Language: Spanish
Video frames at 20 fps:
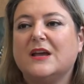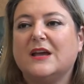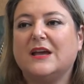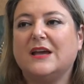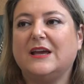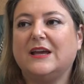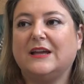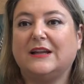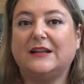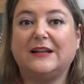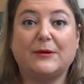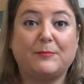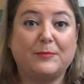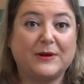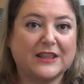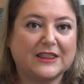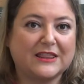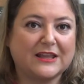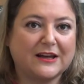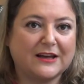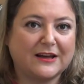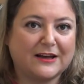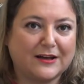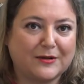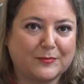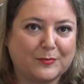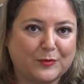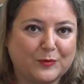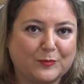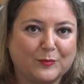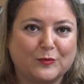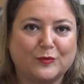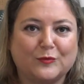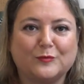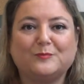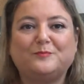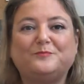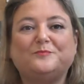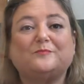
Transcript: en la Plaza Pombo.